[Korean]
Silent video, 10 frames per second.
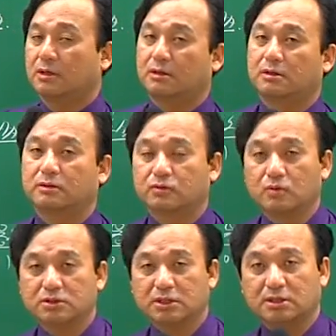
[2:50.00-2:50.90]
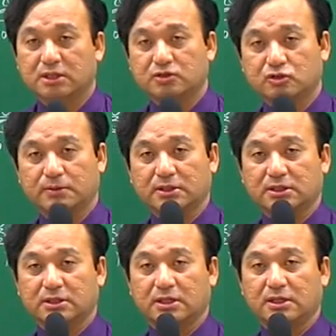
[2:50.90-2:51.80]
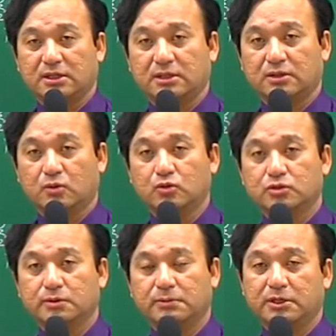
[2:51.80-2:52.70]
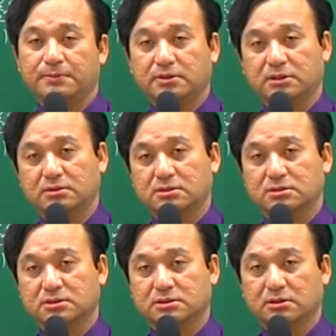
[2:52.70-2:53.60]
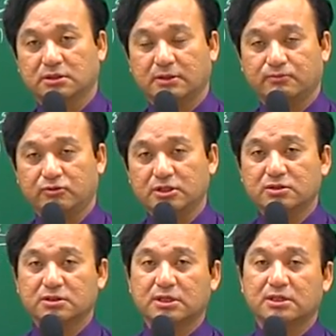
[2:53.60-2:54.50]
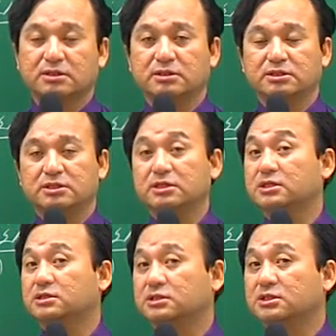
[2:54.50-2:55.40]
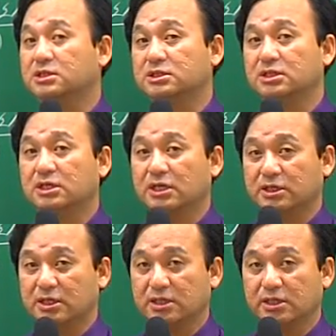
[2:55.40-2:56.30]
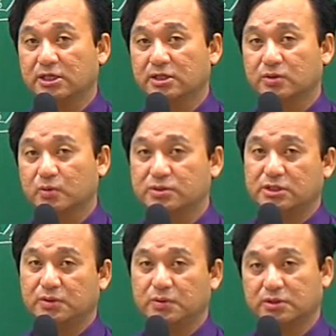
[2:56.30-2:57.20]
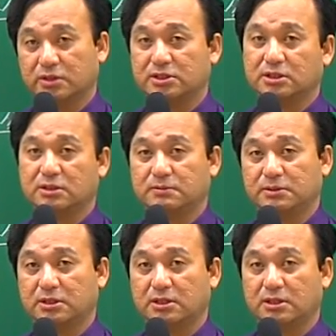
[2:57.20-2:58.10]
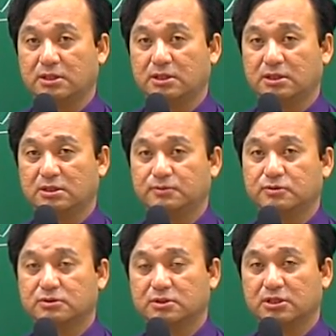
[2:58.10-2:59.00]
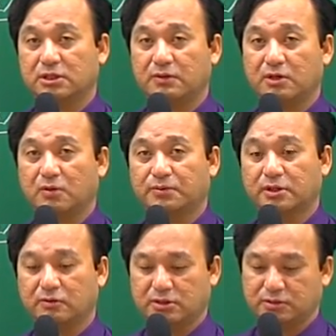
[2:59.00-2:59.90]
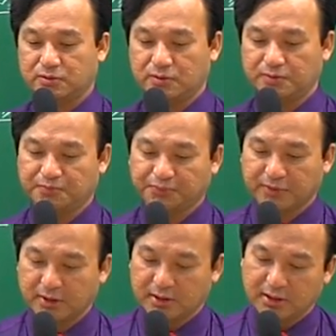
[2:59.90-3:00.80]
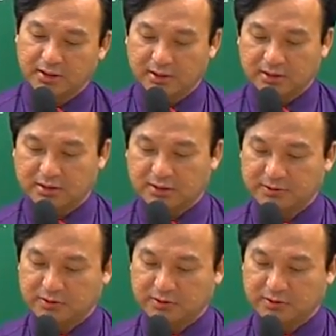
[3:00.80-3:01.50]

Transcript: 어, 농지가 택지로 바뀐다. 공수면 매립한다는 것은 절대 물리정량을 증가시킨 게 아니라 토지 이용을 전환시킨 겁니다. 부중성에는 예외가 없다고 하시고 그 다음에